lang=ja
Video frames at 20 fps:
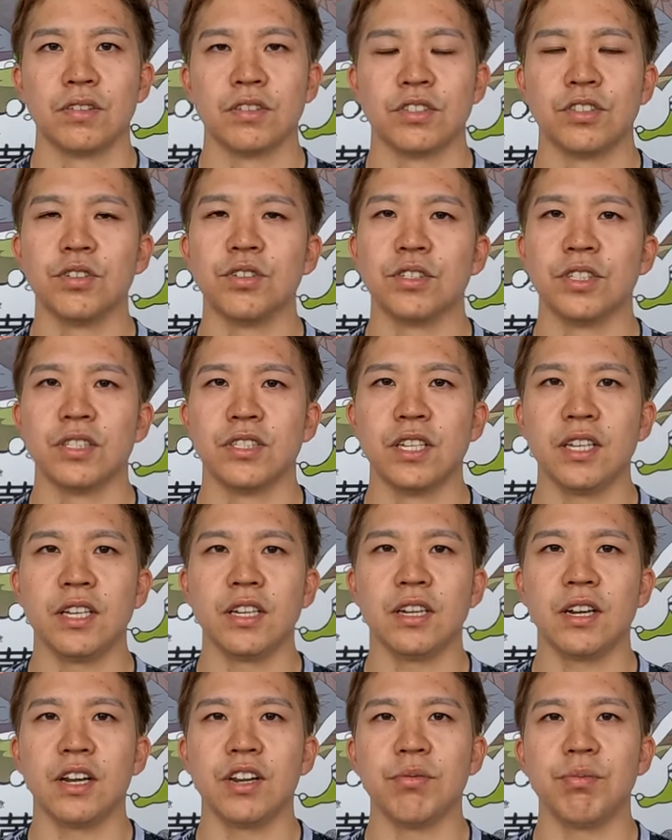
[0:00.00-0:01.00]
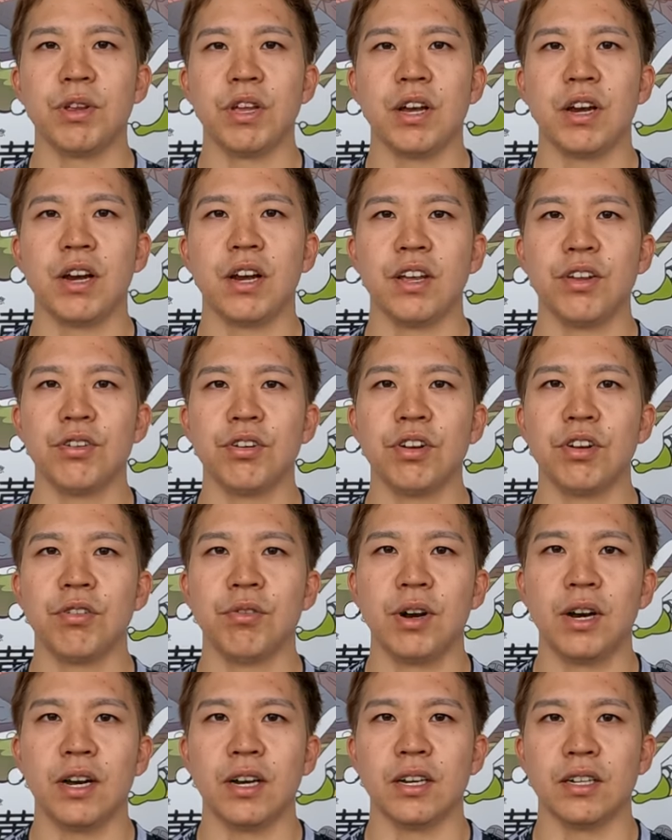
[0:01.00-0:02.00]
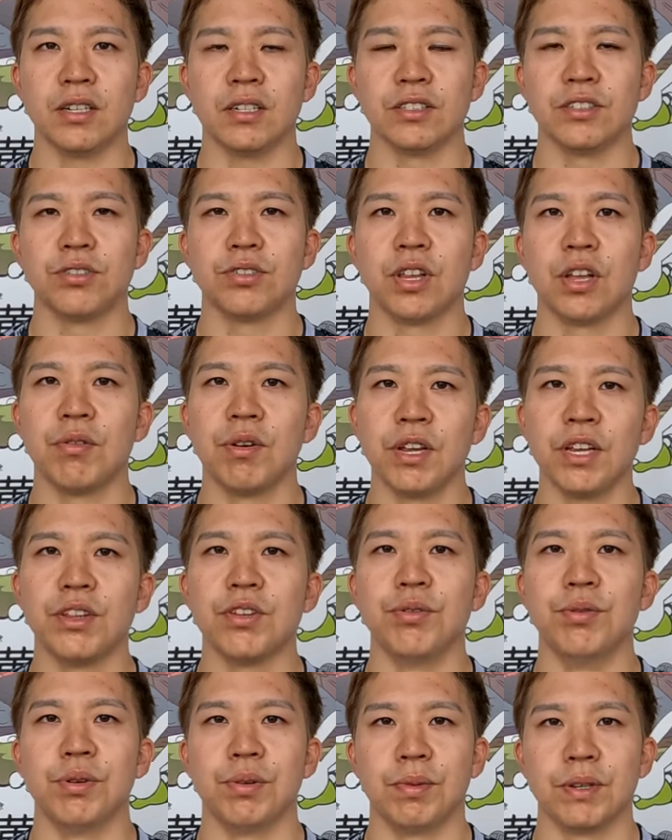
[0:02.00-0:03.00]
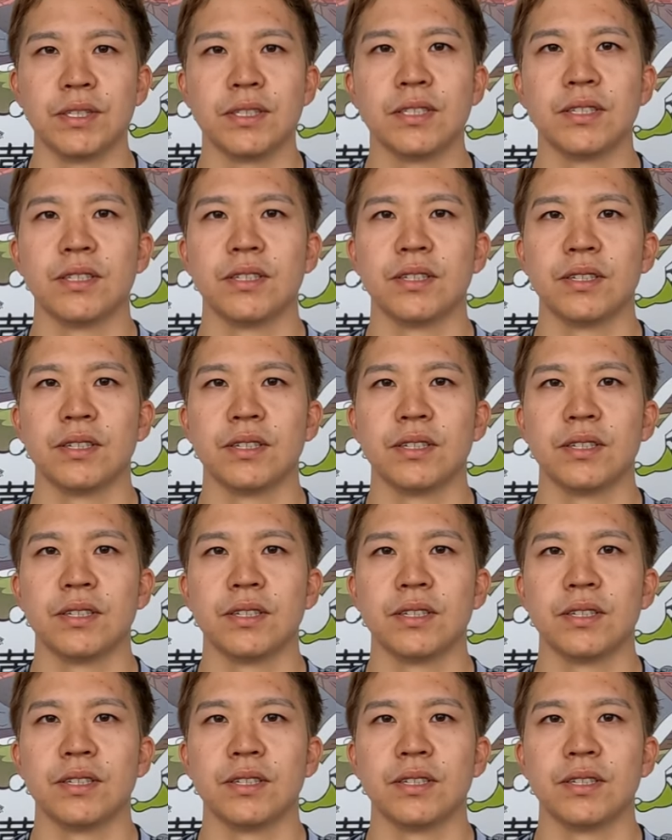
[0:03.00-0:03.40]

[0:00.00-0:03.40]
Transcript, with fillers: そうですね、前回の宮杯よりは状態はいいと思います。